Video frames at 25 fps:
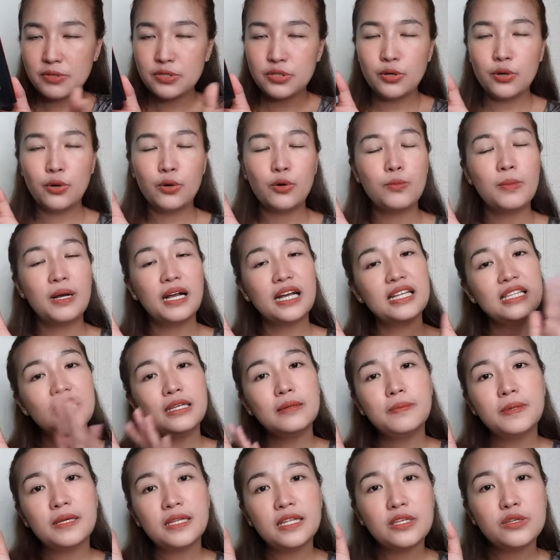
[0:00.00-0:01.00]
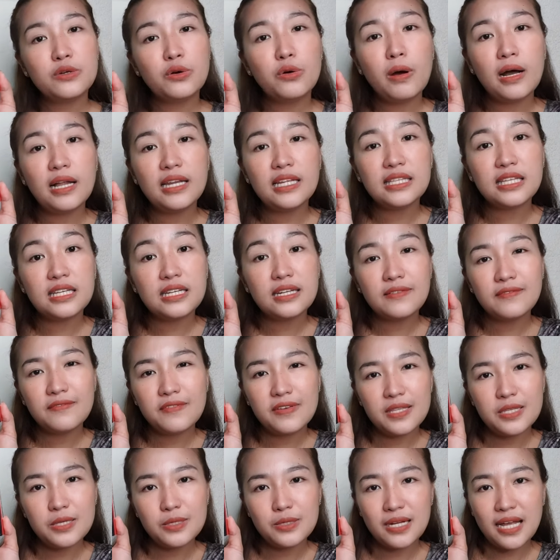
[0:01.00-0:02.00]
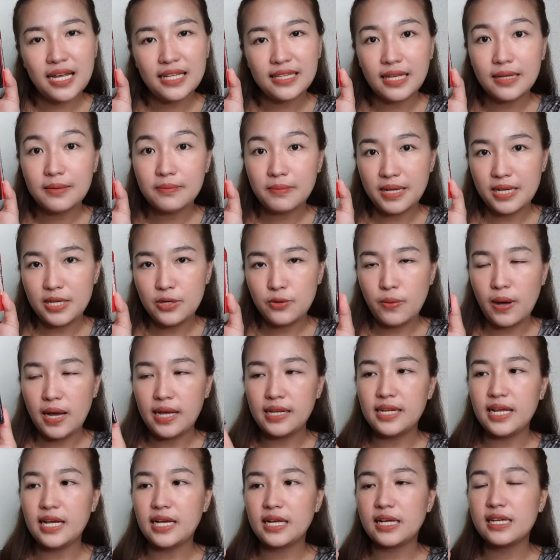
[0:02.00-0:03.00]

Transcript: So, maganda pa rin yung quality ng video natin, maliwanag.